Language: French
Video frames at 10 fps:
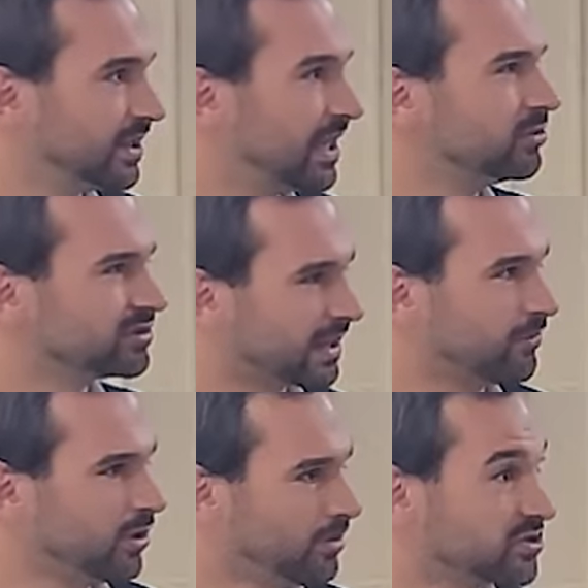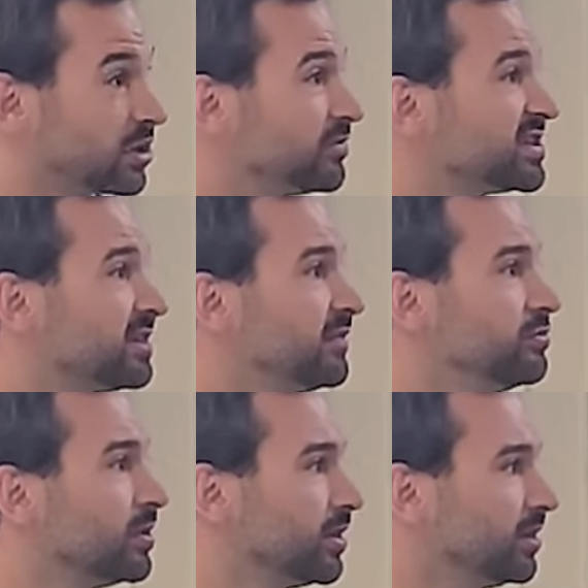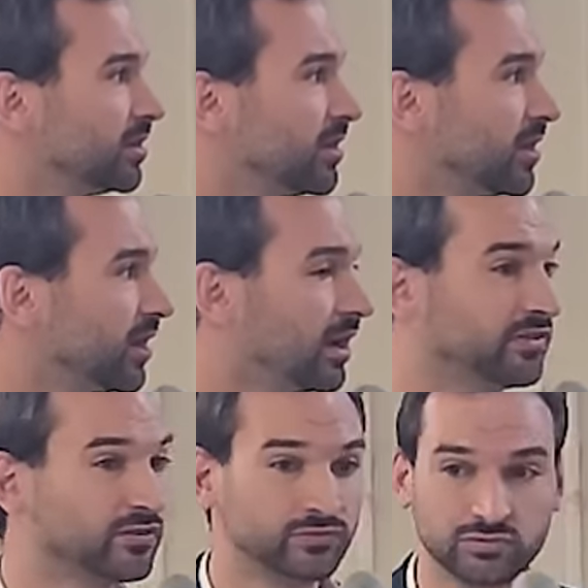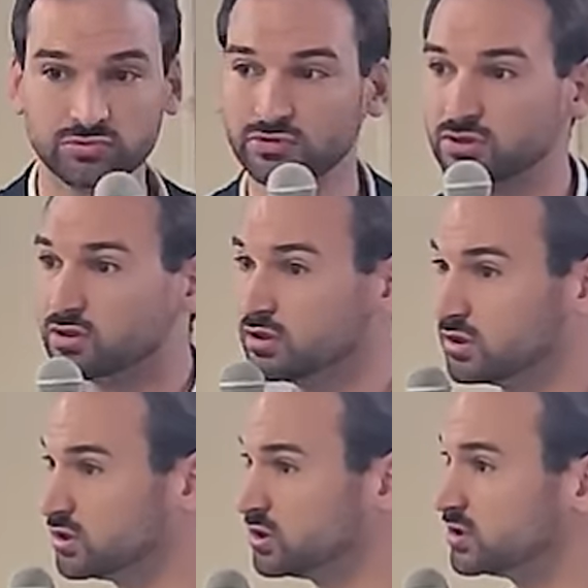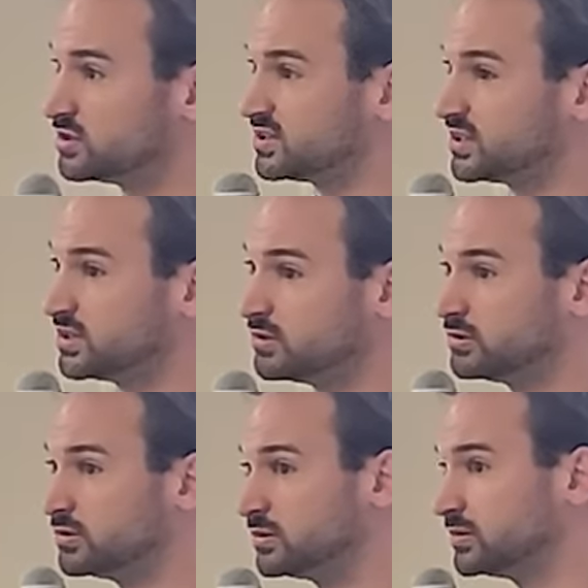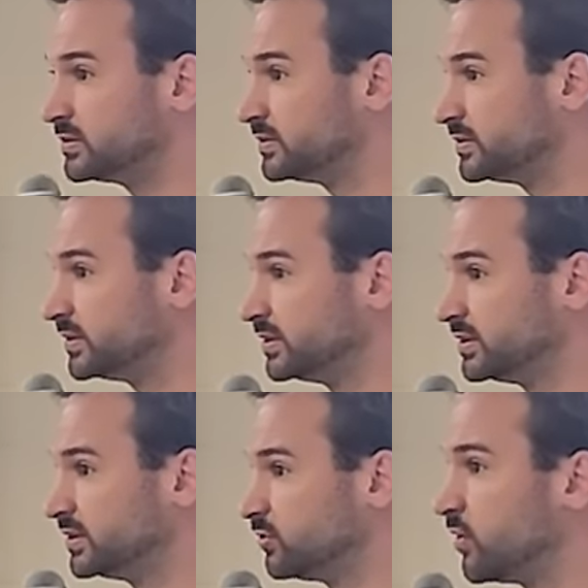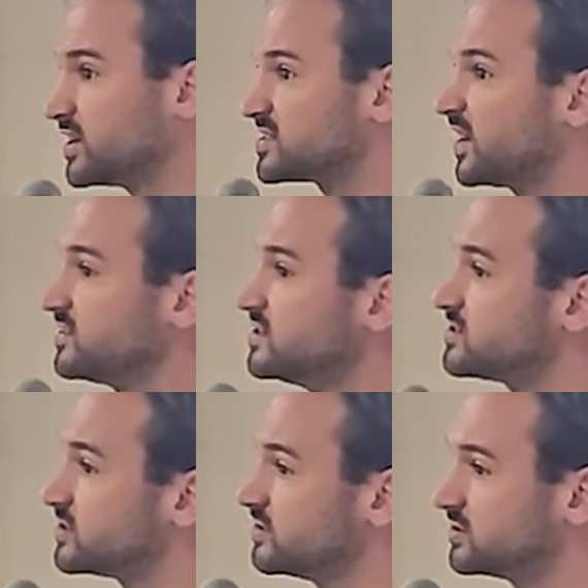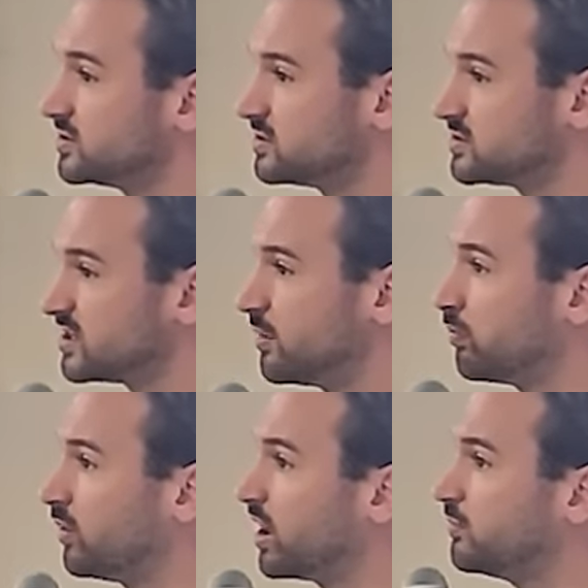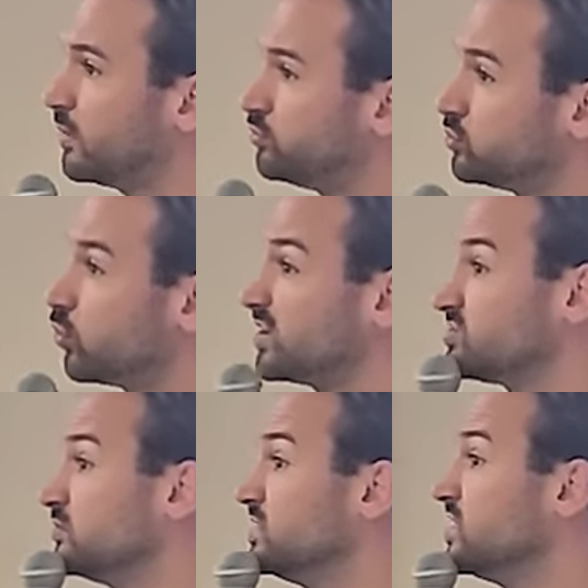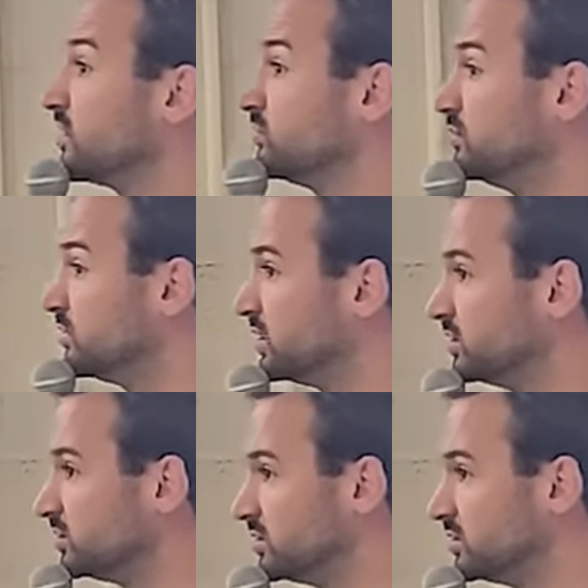Et notamment parce que vous avez vu, hein, avec vous, c'est on rase gratis. C'est un programme à plus de 300 milliards d'euros.